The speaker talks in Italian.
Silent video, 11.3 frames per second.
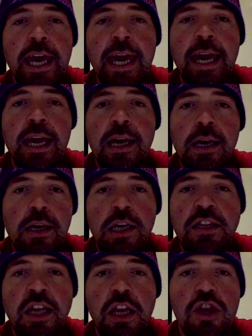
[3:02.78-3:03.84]
e i
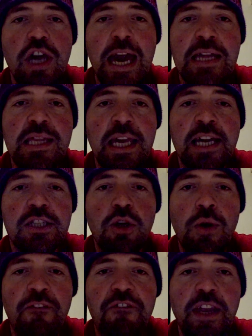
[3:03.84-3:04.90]
dirigenti che sono
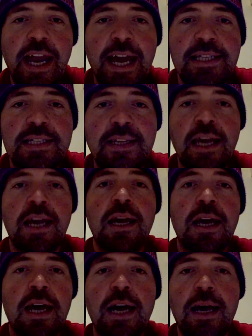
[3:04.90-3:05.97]
a Firenze
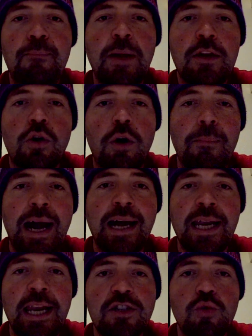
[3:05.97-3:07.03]
eh, per
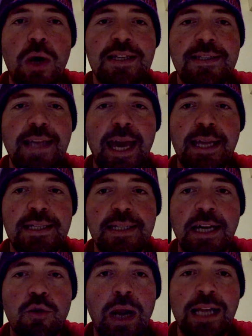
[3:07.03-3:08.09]
colmare la sua assenza
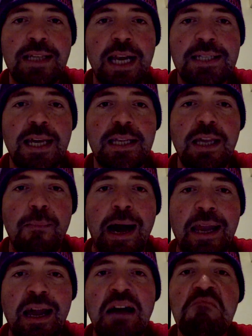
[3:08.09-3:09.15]
durante la
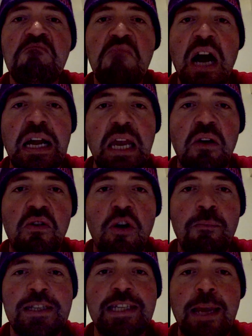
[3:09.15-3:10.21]
settimana anche loro
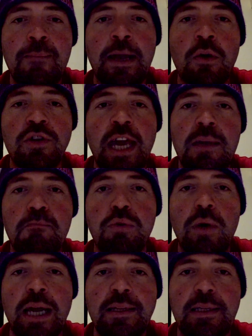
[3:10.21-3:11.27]
mi sembrano dei
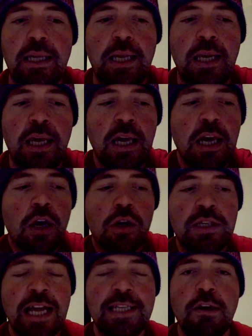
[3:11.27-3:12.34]
burattini
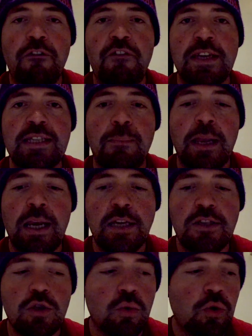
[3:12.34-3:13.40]
senza offesa per
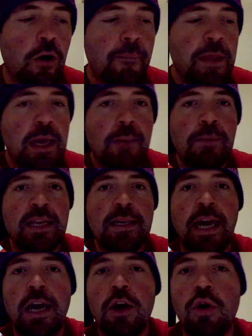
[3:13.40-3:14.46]
nessuno
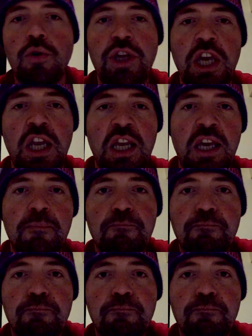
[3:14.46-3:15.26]
perché Cognini